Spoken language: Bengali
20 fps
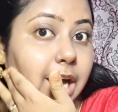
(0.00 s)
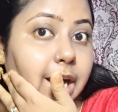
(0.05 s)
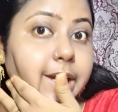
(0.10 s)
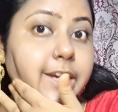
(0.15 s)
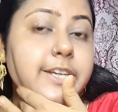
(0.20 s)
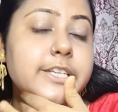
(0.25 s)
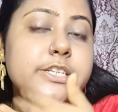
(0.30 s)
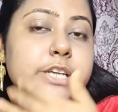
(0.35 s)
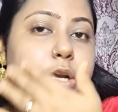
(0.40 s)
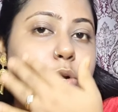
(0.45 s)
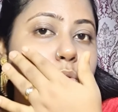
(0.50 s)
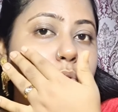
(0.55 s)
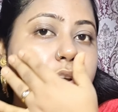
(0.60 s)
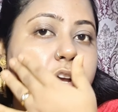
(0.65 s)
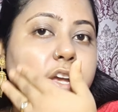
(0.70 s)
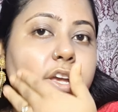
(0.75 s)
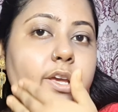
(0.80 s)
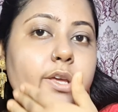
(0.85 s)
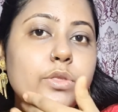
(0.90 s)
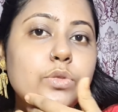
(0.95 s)
থাকে
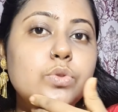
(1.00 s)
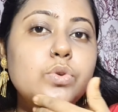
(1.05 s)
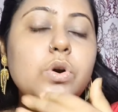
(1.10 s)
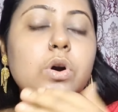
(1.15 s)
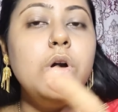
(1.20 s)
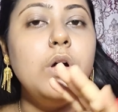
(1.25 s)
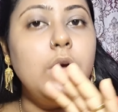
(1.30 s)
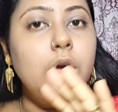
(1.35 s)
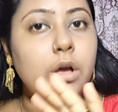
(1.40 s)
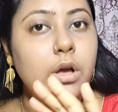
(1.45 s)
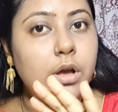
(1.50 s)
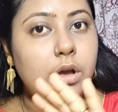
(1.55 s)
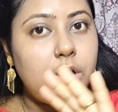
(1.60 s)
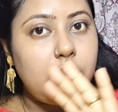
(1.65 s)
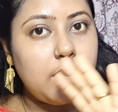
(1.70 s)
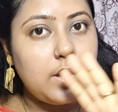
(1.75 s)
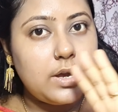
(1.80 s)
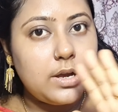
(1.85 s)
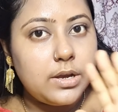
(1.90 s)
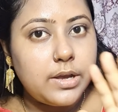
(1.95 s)
সেগুলোকে কিন্তু
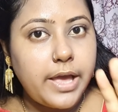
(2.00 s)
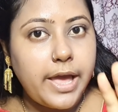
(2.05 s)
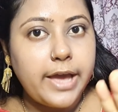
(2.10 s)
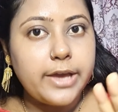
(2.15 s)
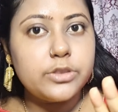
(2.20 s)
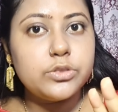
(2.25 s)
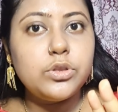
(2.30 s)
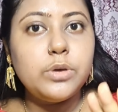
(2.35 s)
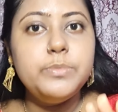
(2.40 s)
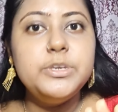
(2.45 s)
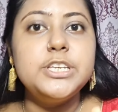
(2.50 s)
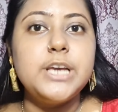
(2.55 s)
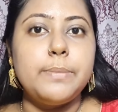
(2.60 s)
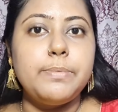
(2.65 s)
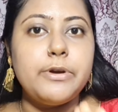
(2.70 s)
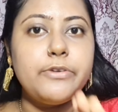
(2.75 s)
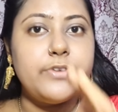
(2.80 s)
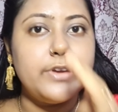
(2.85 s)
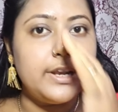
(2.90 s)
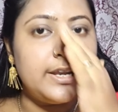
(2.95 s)
একদমই
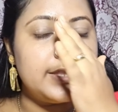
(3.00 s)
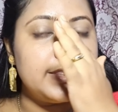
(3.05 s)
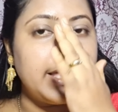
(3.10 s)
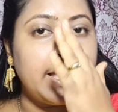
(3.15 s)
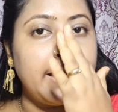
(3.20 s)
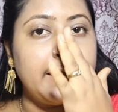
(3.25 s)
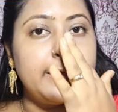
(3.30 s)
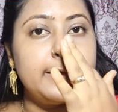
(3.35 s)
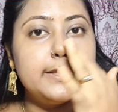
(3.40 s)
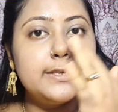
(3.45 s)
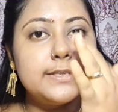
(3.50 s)
চাপা ফেলে দেয়